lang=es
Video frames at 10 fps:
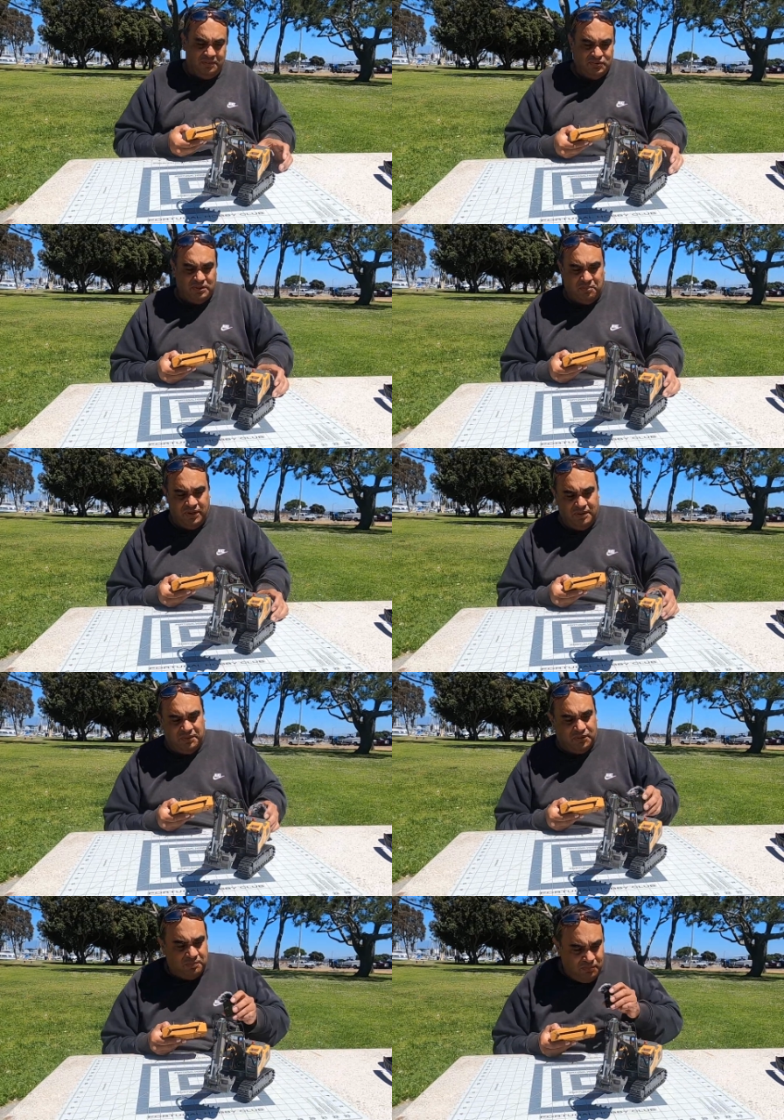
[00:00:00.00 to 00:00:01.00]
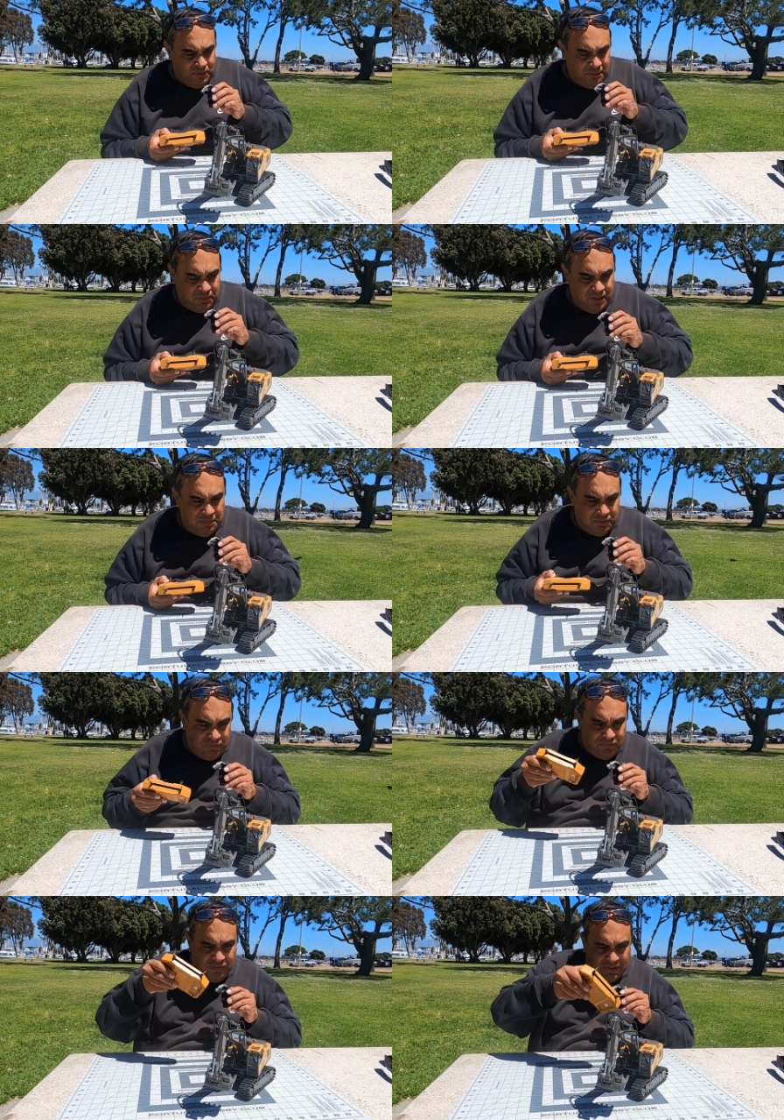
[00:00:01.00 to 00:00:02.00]
Vamos a poner, voy a poner el
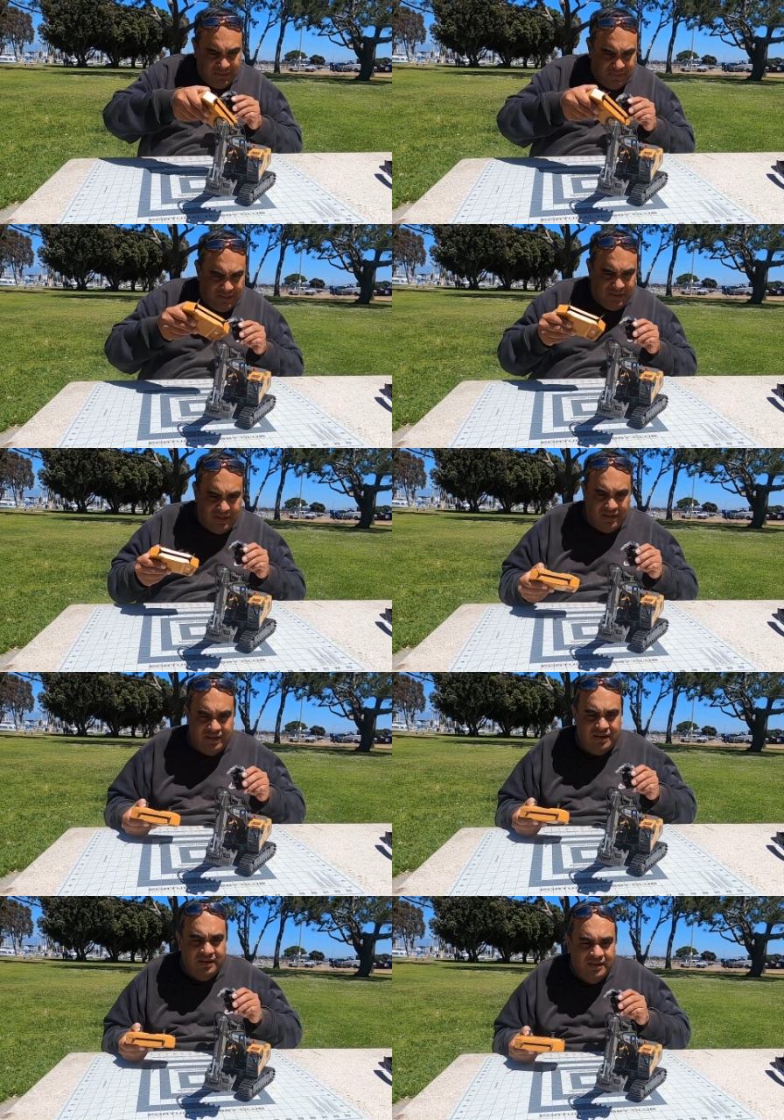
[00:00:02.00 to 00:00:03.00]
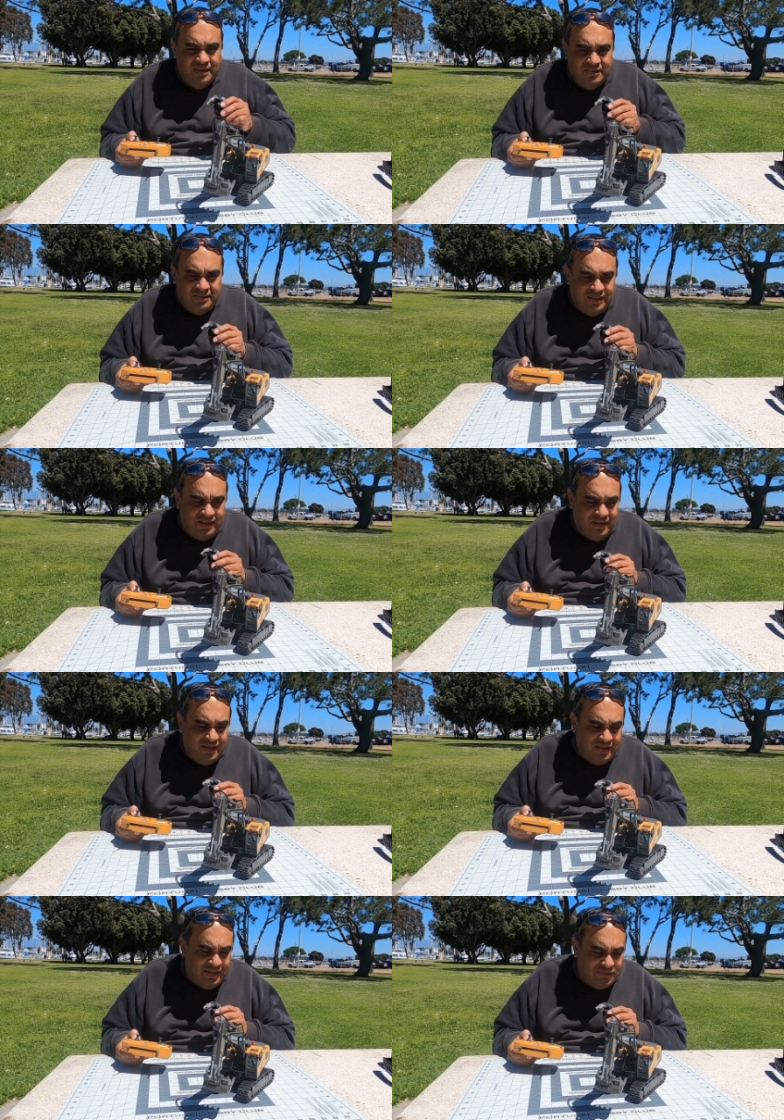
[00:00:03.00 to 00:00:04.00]
micrófono arriba de la de
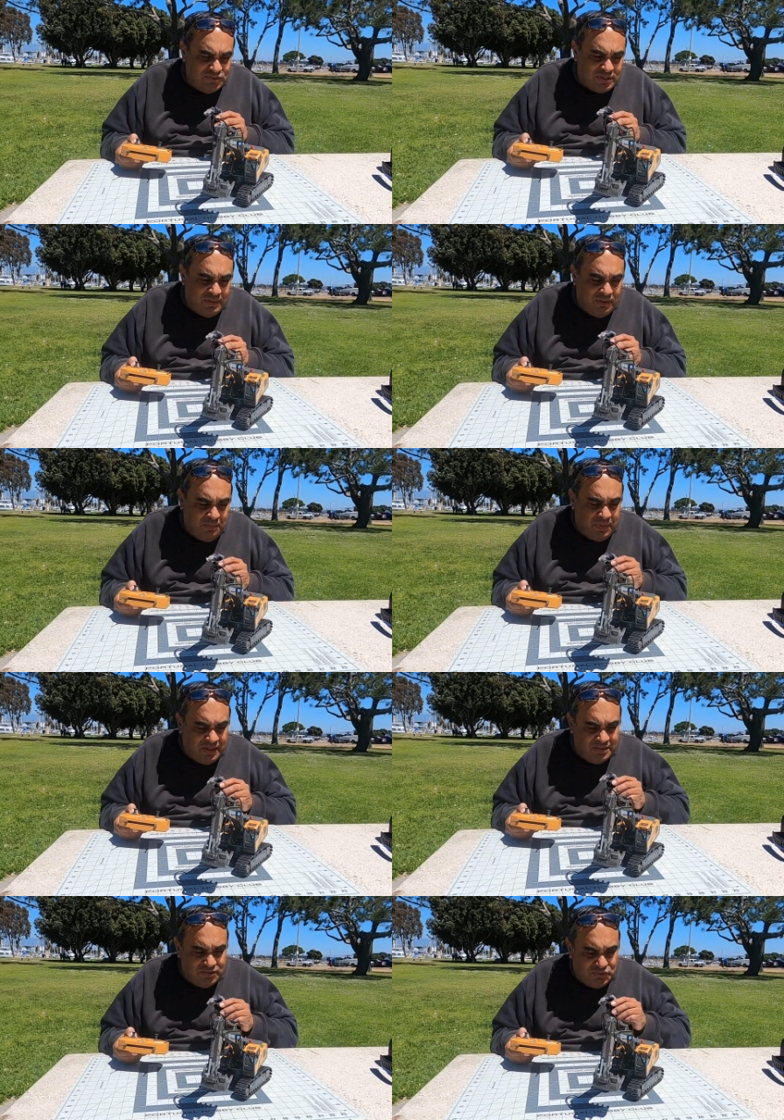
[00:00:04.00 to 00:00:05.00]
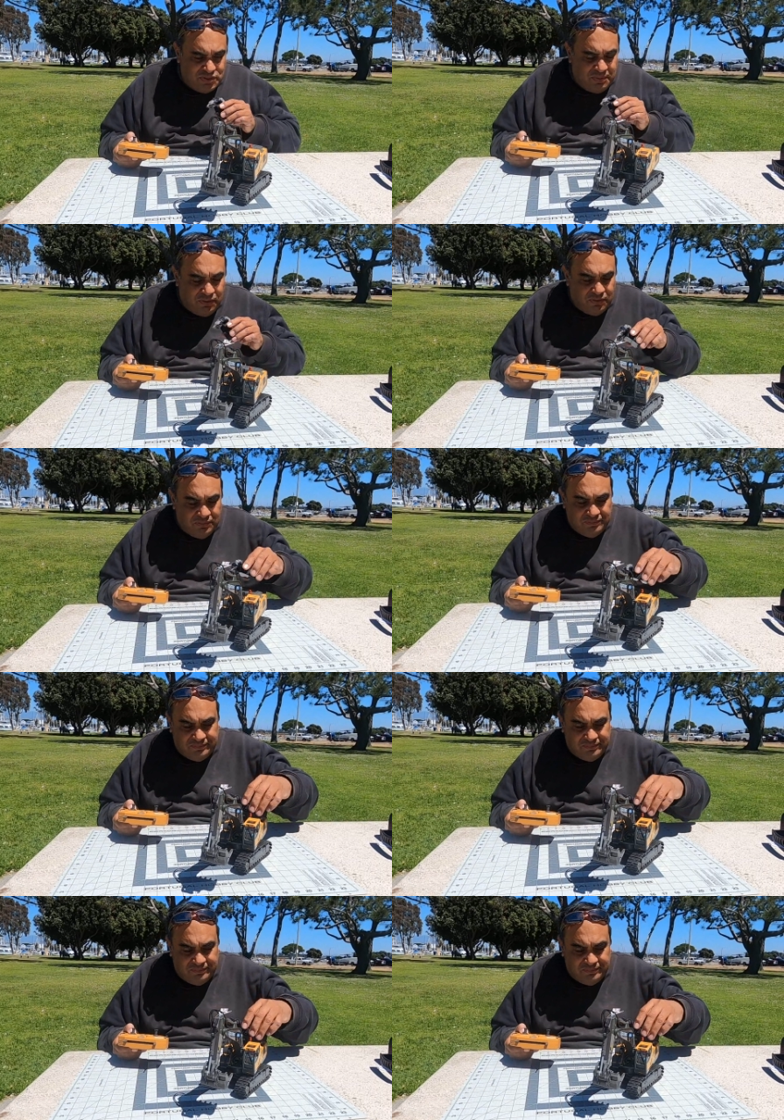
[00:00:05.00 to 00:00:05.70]
la retroexcavadora para que se escuche mejor.